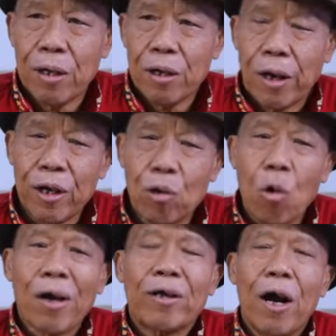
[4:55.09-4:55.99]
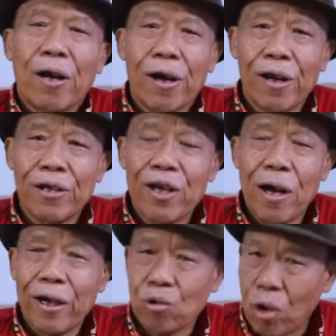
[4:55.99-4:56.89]
Dari keluarga
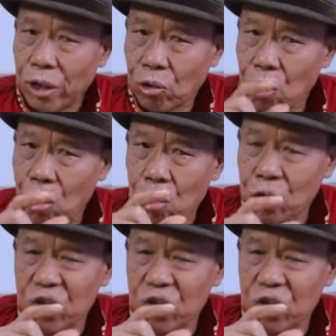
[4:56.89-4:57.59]
gerilya itu ada tokoh